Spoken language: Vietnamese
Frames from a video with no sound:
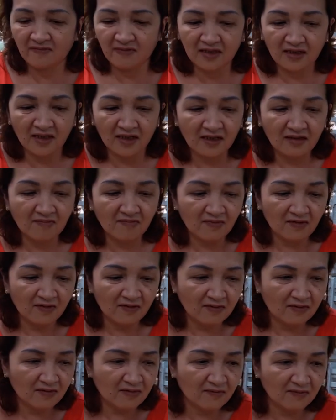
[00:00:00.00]
Mình nghĩ là
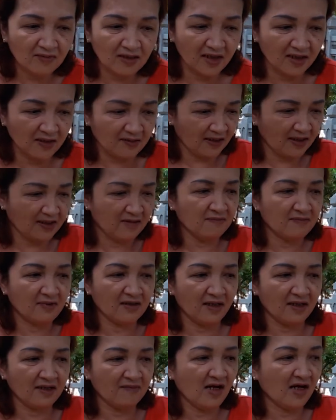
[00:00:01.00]

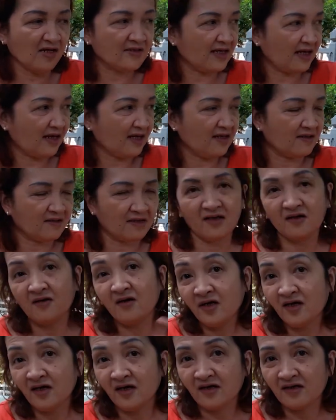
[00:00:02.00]
mình thấy đơn giản là nghĩ
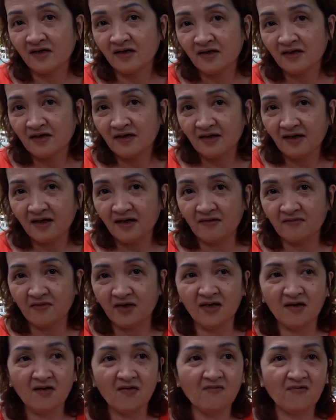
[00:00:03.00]
nó hiền,
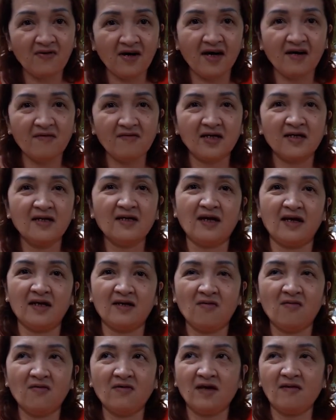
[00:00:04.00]
nghĩ nó không phá, nghĩ
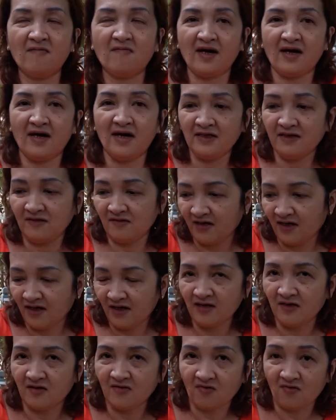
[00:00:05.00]
vậy thôi. Mà
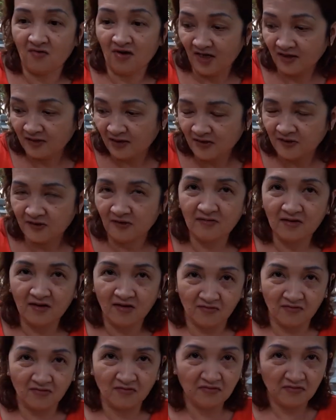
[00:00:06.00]
ai giờ ăn Tết xong bắt
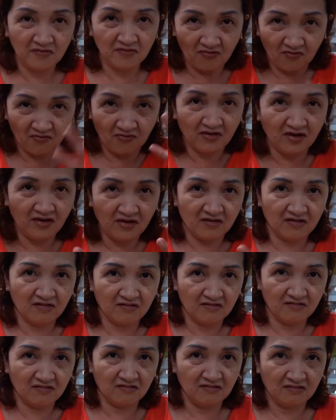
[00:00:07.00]
đầu nó nổi lên.
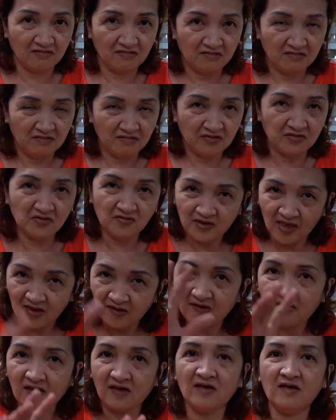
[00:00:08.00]
Trước
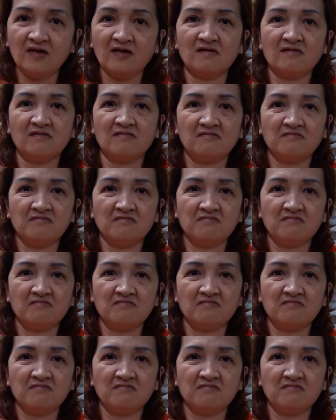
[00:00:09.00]
Tết rất là hiền.